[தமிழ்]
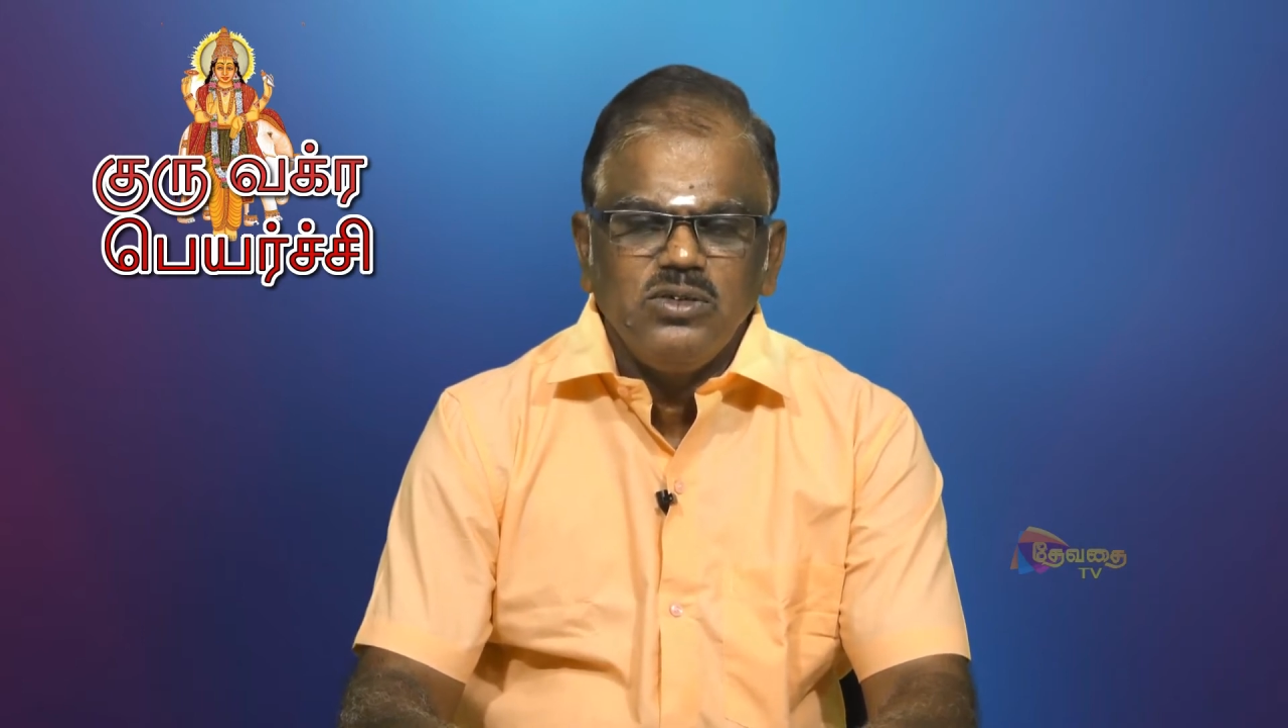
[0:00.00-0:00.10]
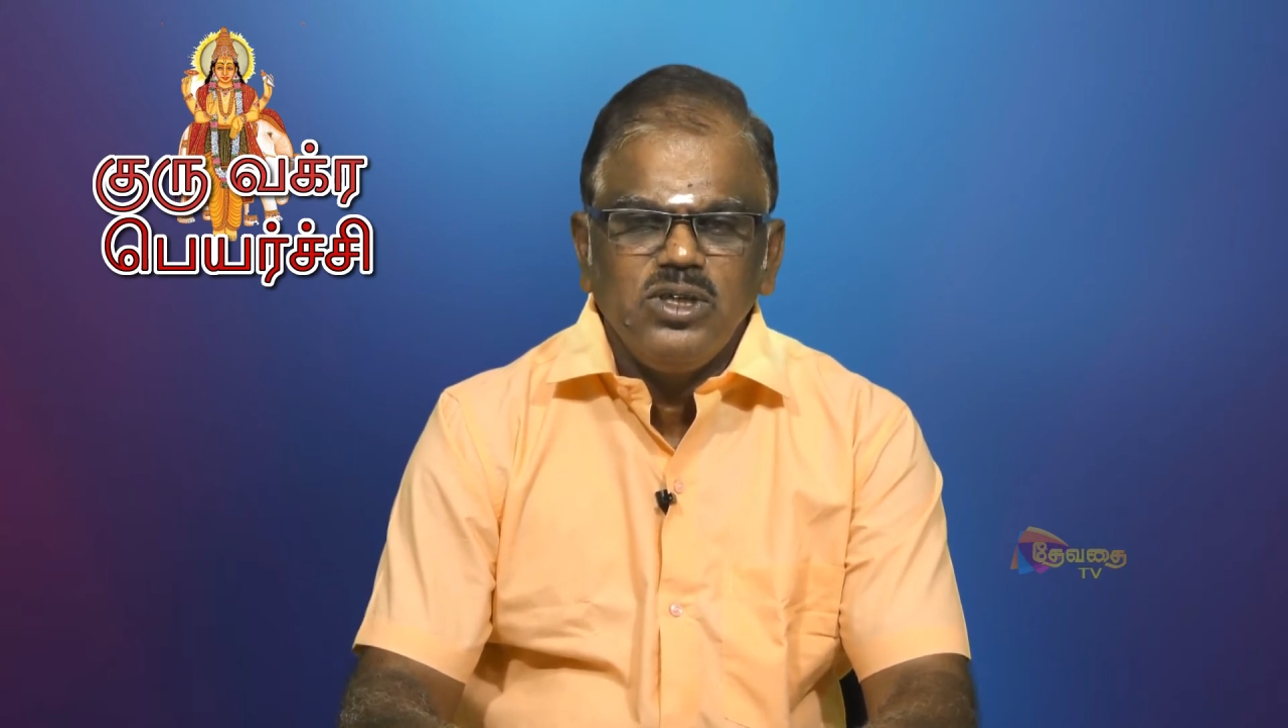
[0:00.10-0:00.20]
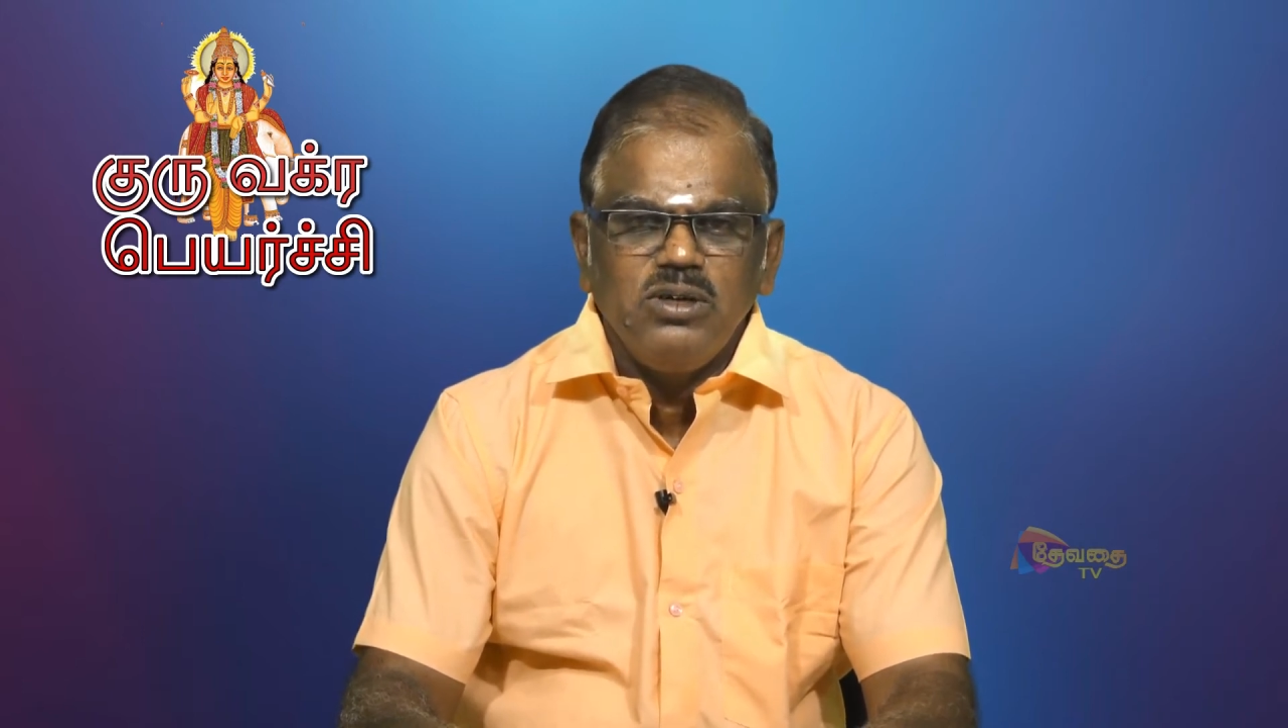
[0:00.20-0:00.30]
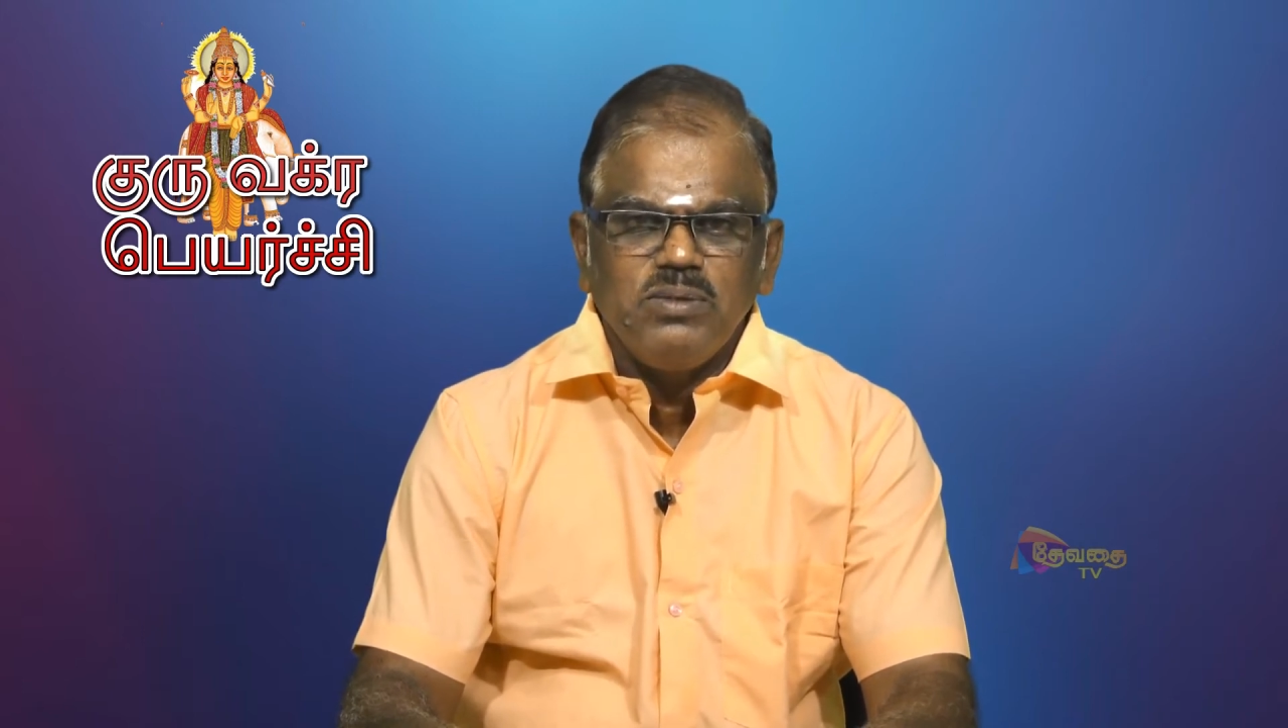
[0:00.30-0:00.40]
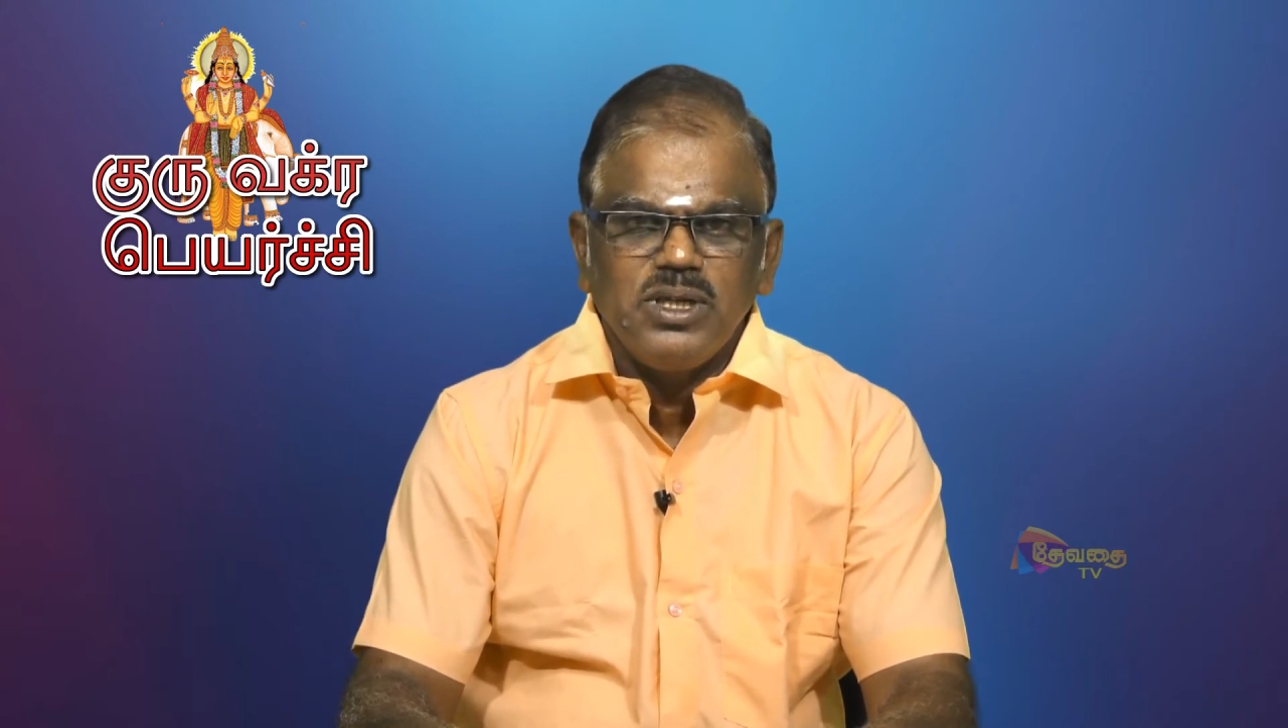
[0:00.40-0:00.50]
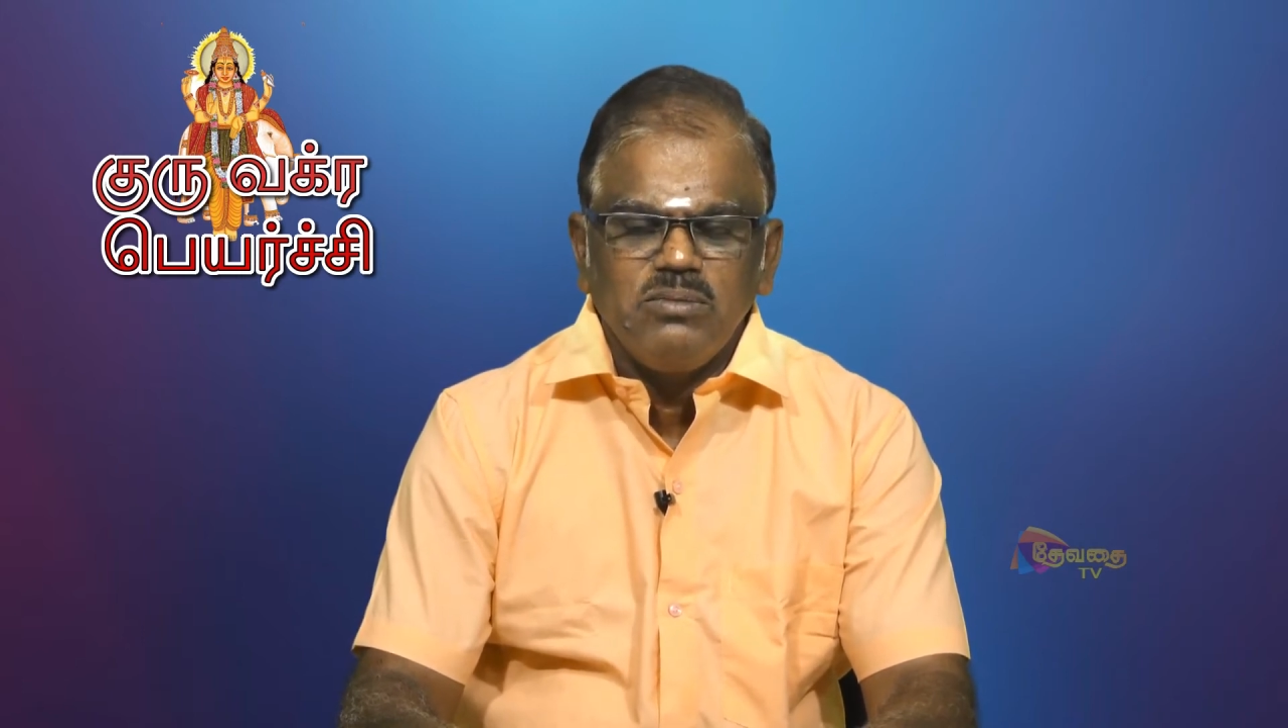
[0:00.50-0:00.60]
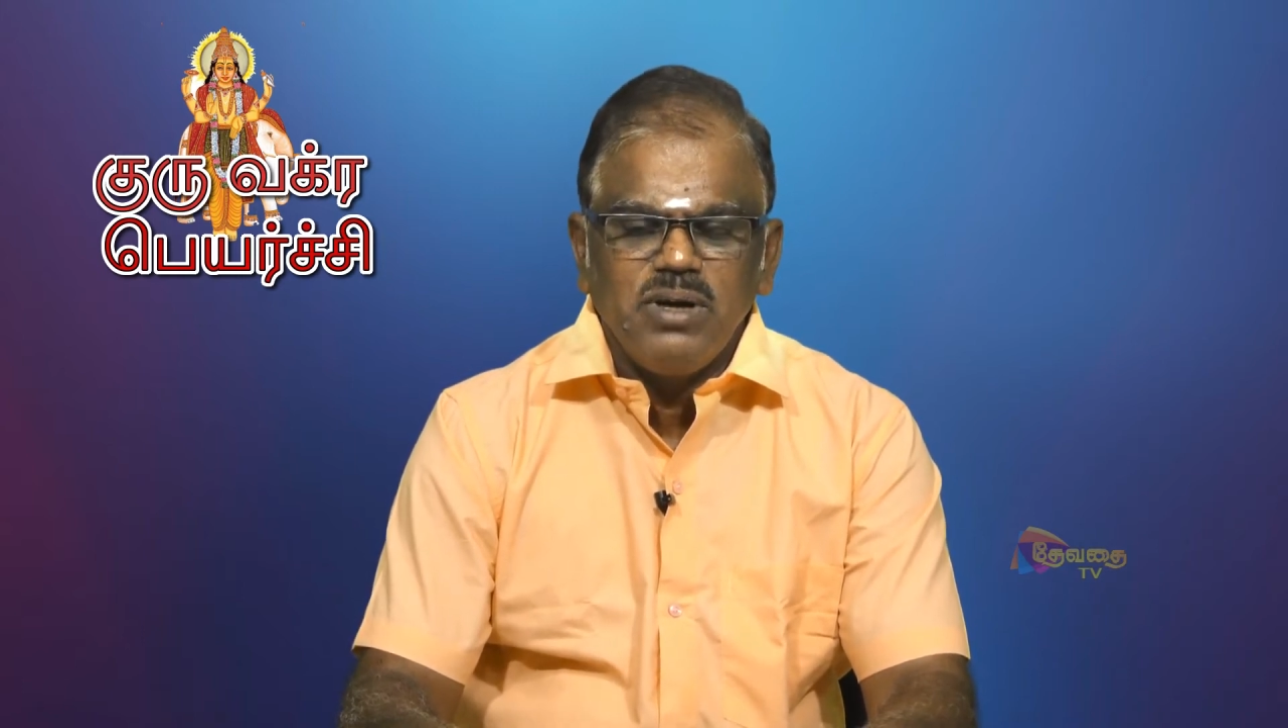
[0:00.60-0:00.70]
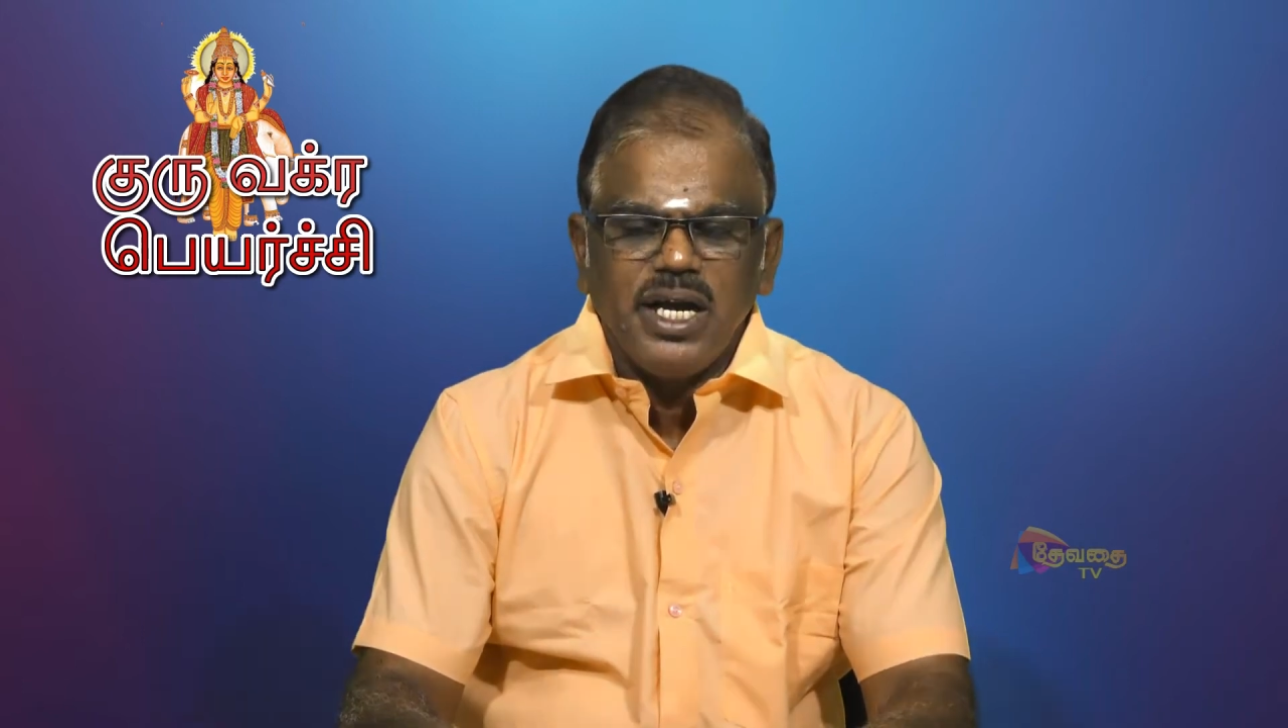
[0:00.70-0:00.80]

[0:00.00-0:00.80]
நூற்றி முப்பது